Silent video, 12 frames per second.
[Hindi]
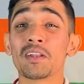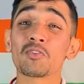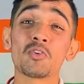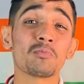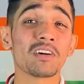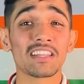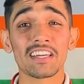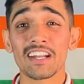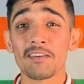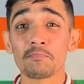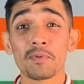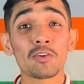बिल्कुल मत
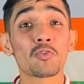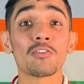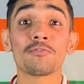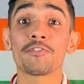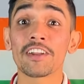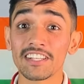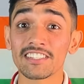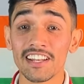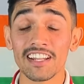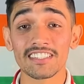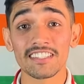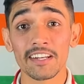लेना बिल्कुल
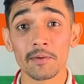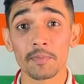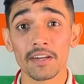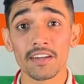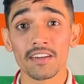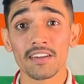फ्रिक्शनलेस ग्रिप है